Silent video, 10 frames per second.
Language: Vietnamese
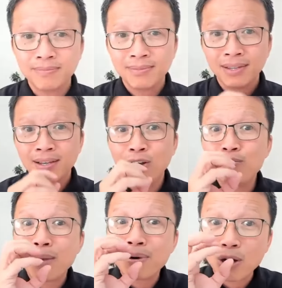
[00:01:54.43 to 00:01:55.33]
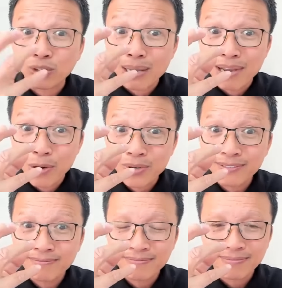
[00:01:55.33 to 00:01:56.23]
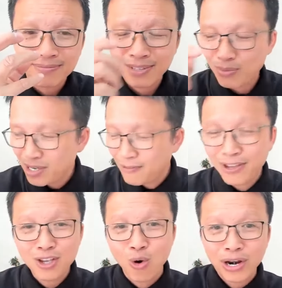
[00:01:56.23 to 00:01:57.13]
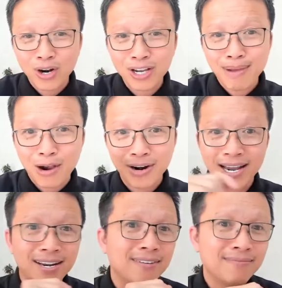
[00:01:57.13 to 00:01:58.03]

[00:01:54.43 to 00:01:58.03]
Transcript: lúc mà em bắt đầu tìm hiểu đó, giống như cái ví dụ anh nói các bạn hồi nãy đó,